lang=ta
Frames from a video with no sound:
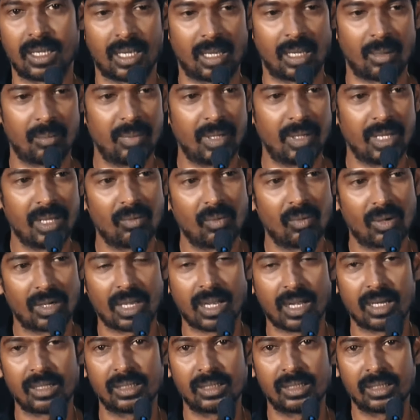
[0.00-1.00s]
அப்படியே
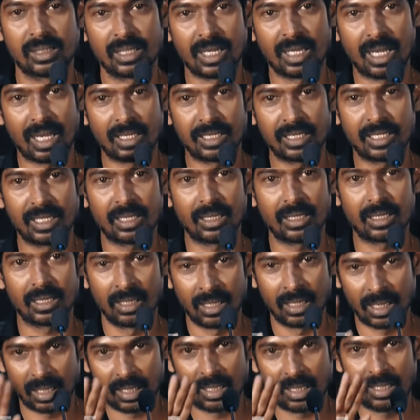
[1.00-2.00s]
உக்காந்துட்டு நான் என்
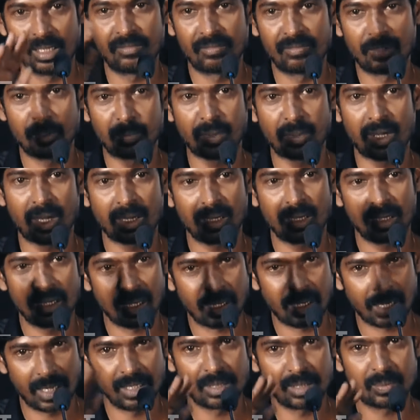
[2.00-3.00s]
ஆனால் லெஃப்ட் பாருங்கள்
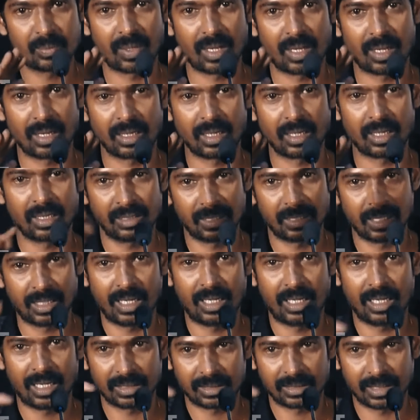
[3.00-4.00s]
ரைட் பாருங்கள் இந்த
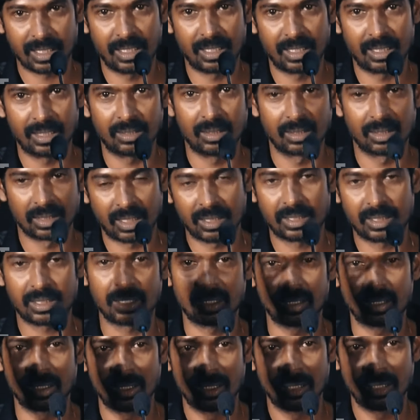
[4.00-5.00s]
டைலாக் தெலுங்கு கட்டு
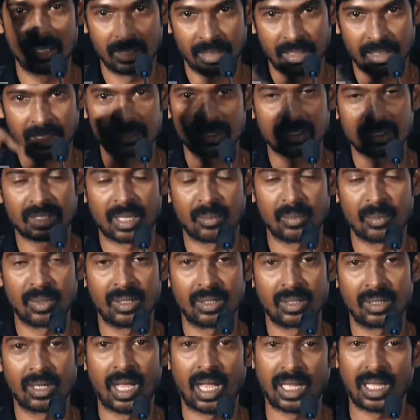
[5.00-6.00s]
நெக்ஸ்ட் தமிழ்
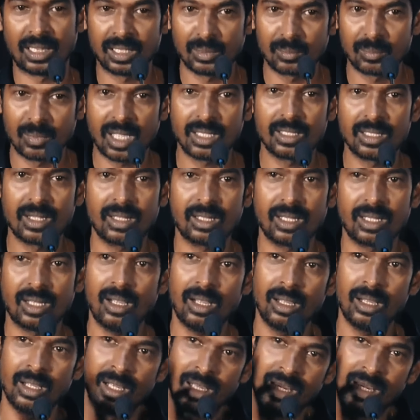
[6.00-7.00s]
அந்த மாதிரி தான்
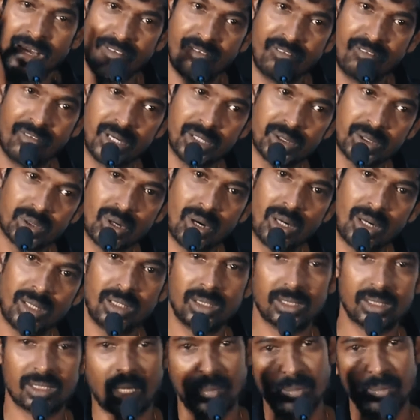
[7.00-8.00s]
எவ்ரி ஷார்ட்
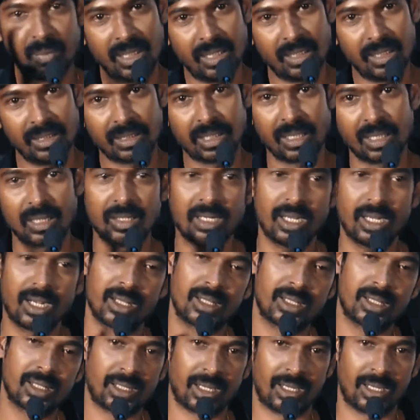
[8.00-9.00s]
தமிழ் அண்ட் தெலுங்கு
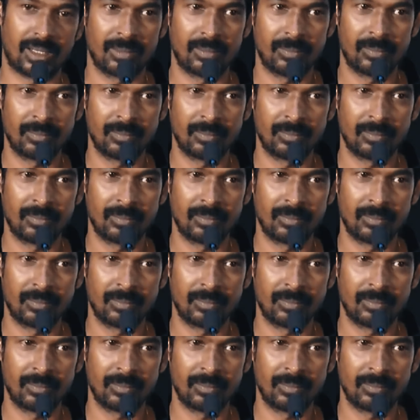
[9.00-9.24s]
எடுத்துட்டேன்